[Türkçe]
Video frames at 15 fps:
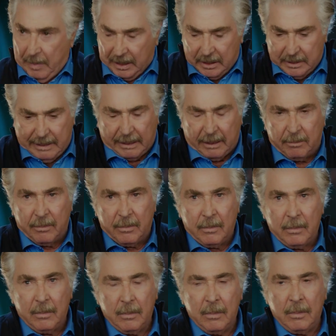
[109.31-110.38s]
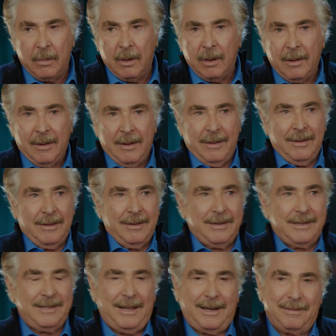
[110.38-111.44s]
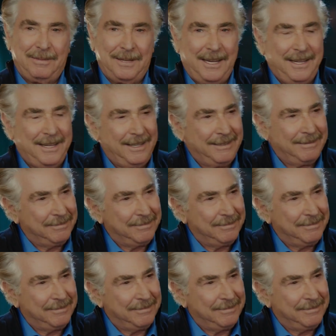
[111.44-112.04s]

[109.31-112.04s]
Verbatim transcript: Ben giderim. Canım ya.